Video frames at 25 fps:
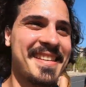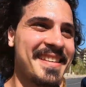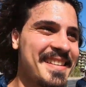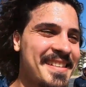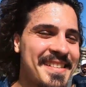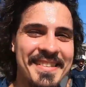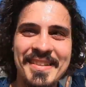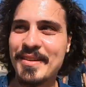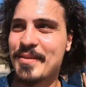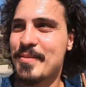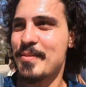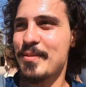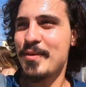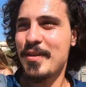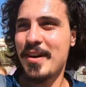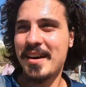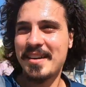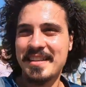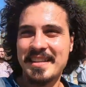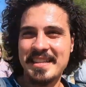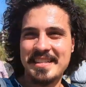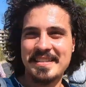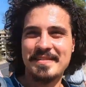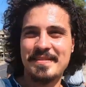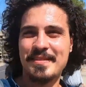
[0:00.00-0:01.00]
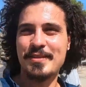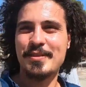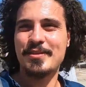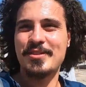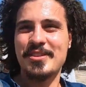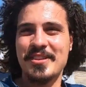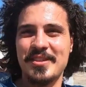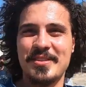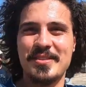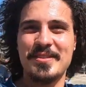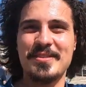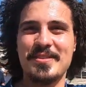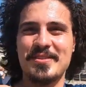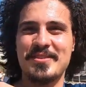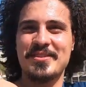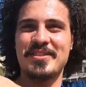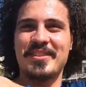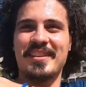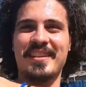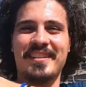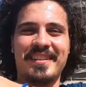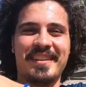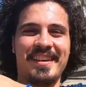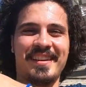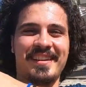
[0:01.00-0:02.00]
yayın yapıyor. Herkes video çekiyor
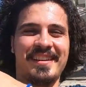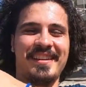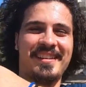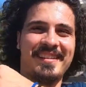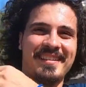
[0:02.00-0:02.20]
şu anda.